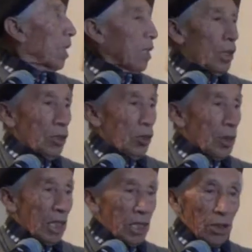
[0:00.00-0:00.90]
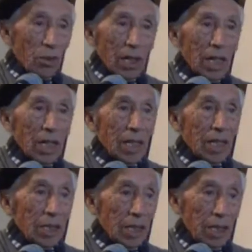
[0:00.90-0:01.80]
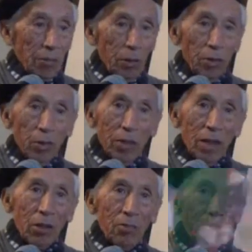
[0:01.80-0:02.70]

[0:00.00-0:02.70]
y tuve que retocarla y le puse un marco.